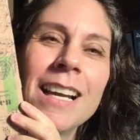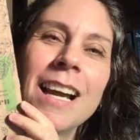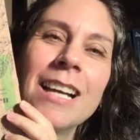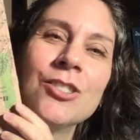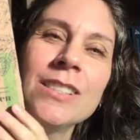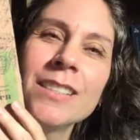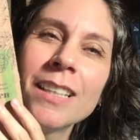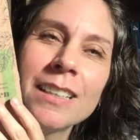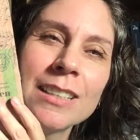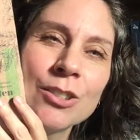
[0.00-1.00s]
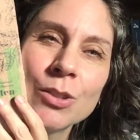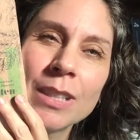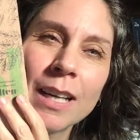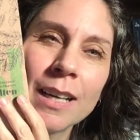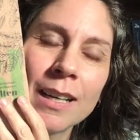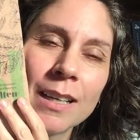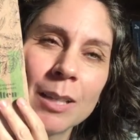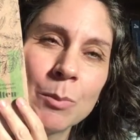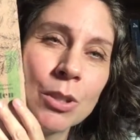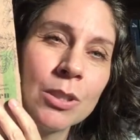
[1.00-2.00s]
a gente se relacionar
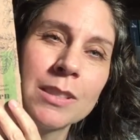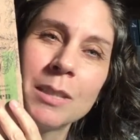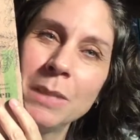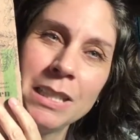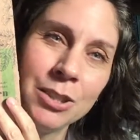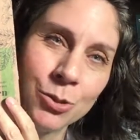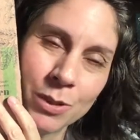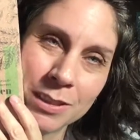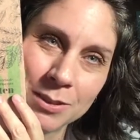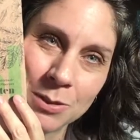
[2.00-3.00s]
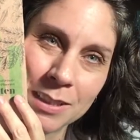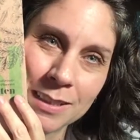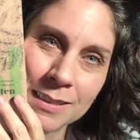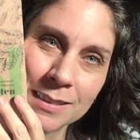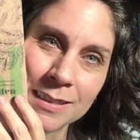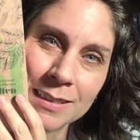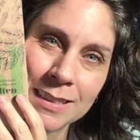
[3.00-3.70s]
amorosamente com a natureza,